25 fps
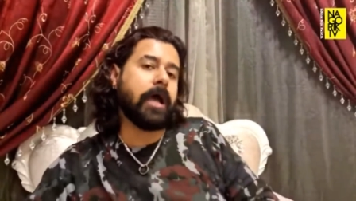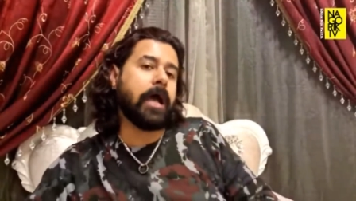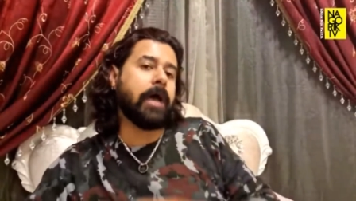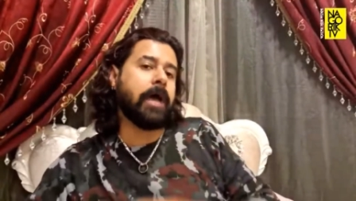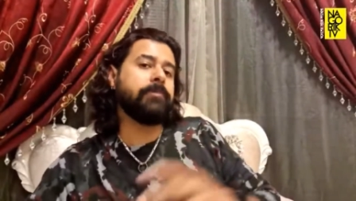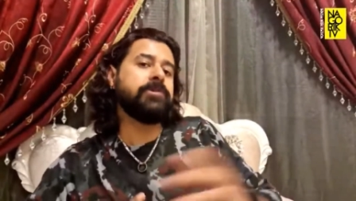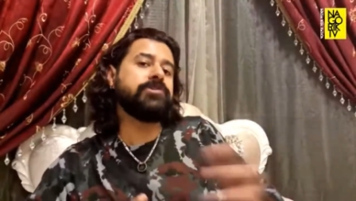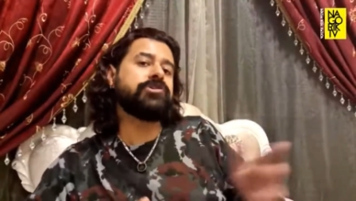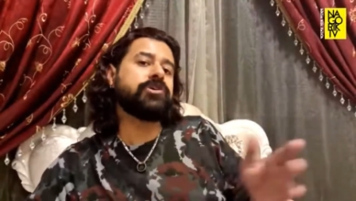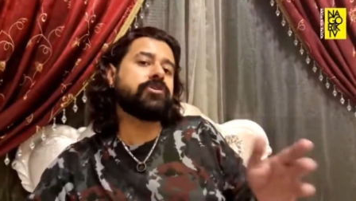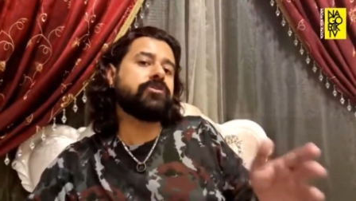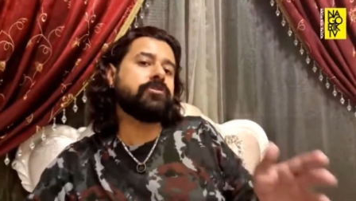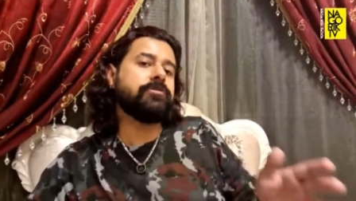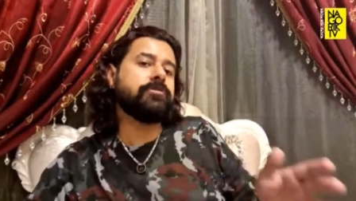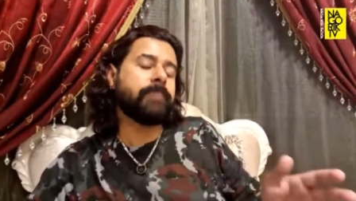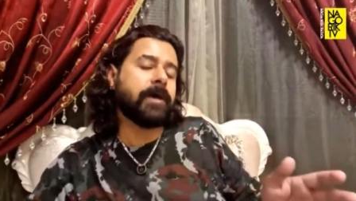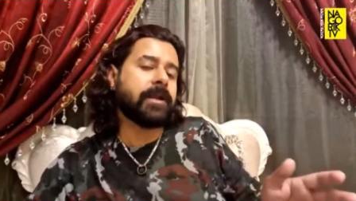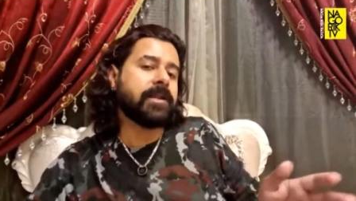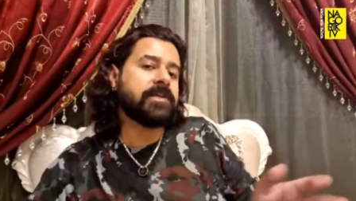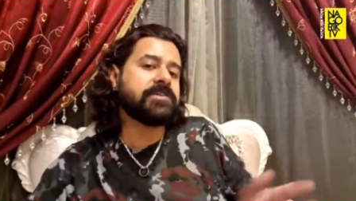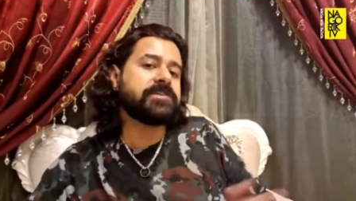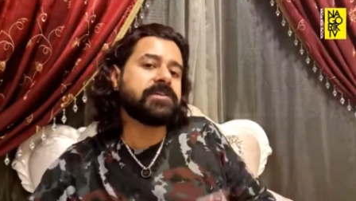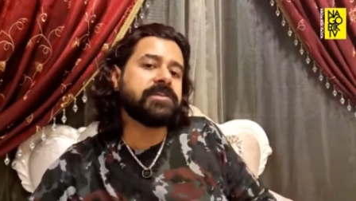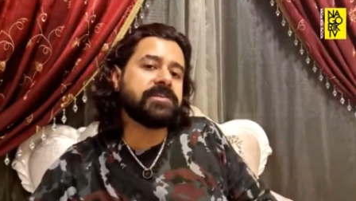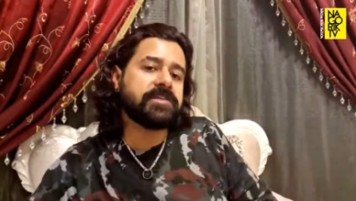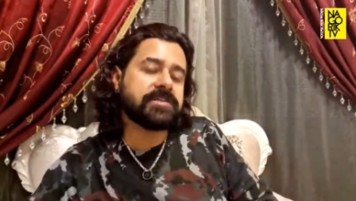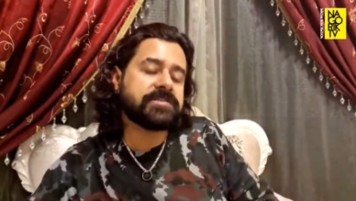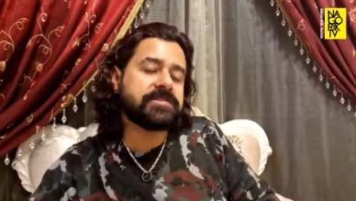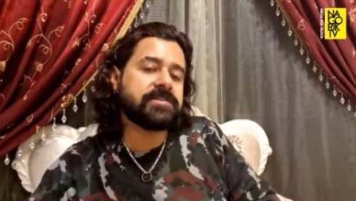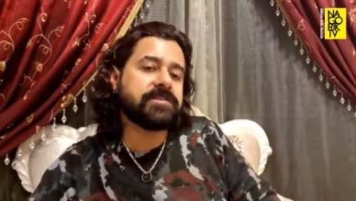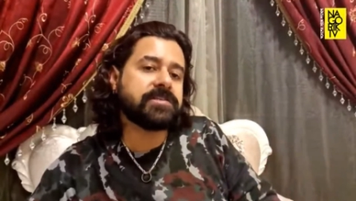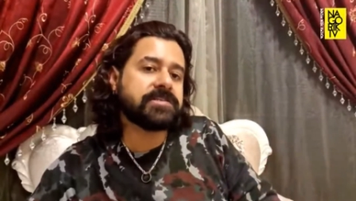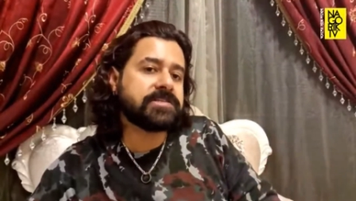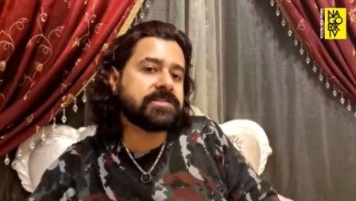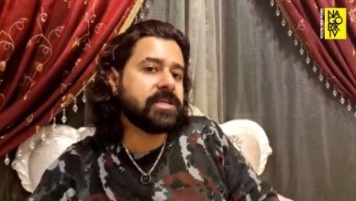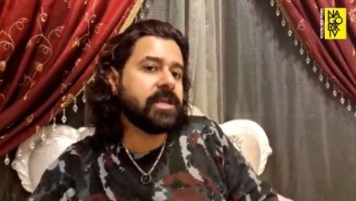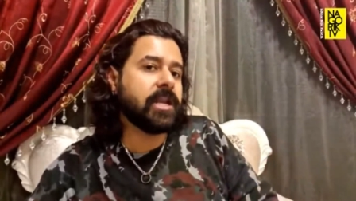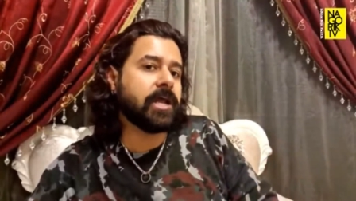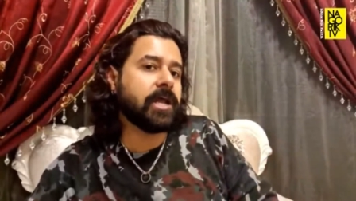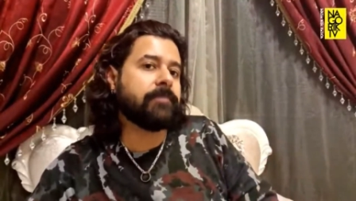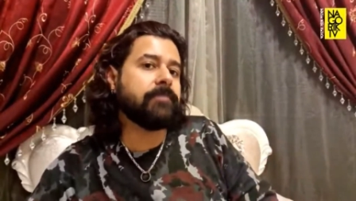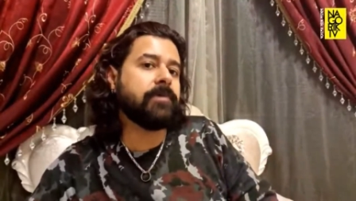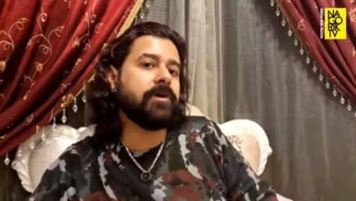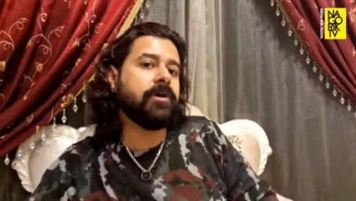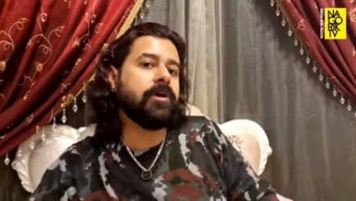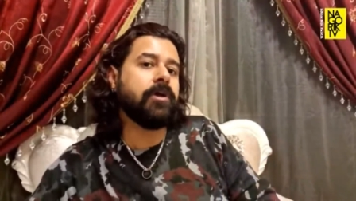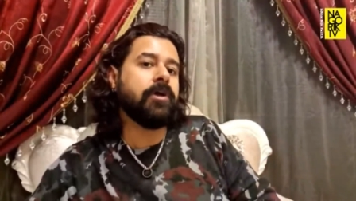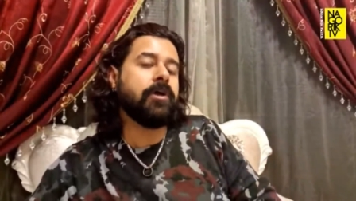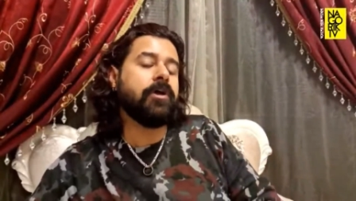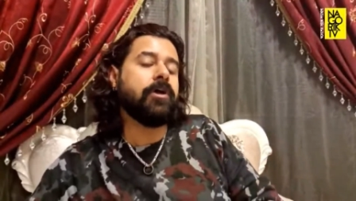আমি যখন বাংলাদেশ ইন্ডাস্ট্রিতে ছিলাম
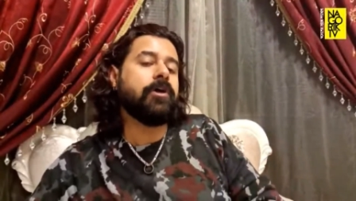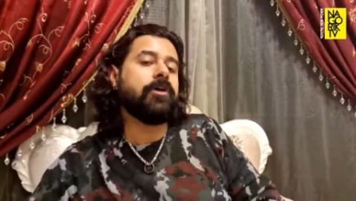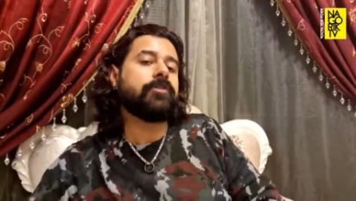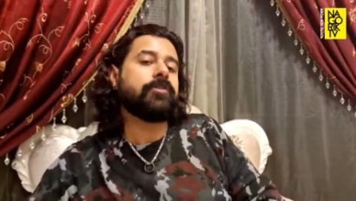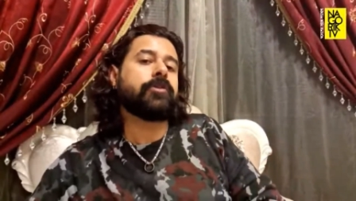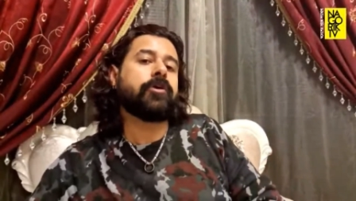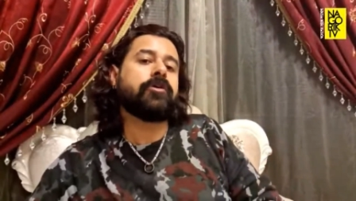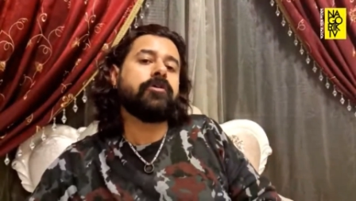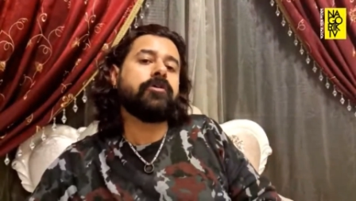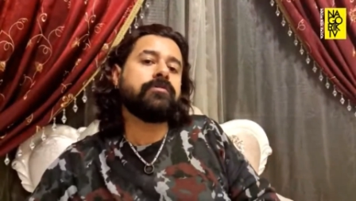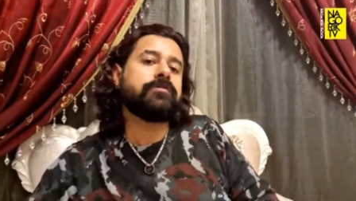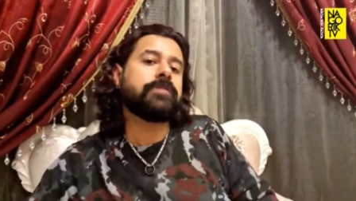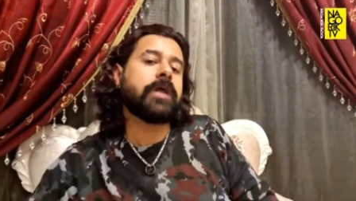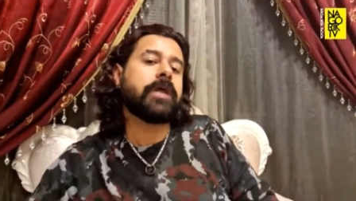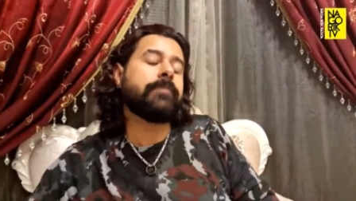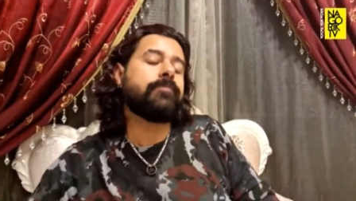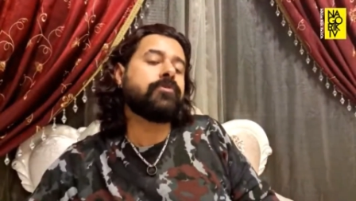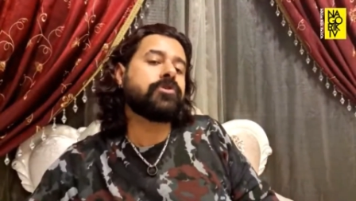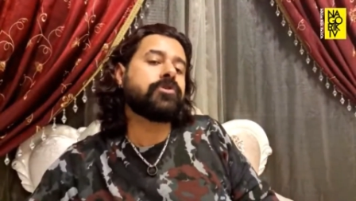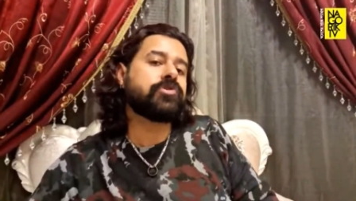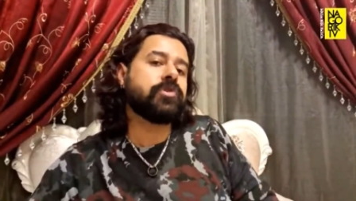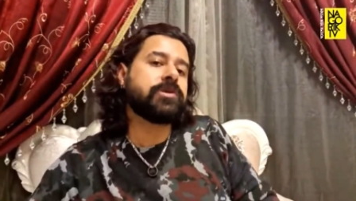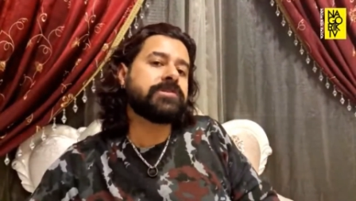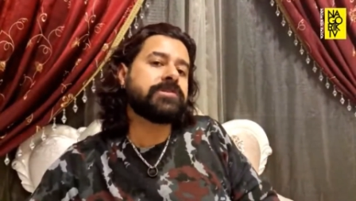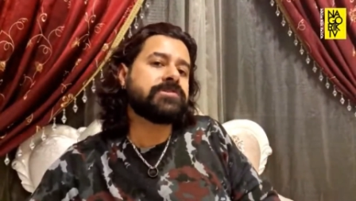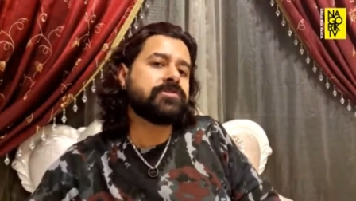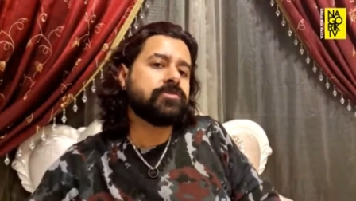তখন তাপস ওয়াজ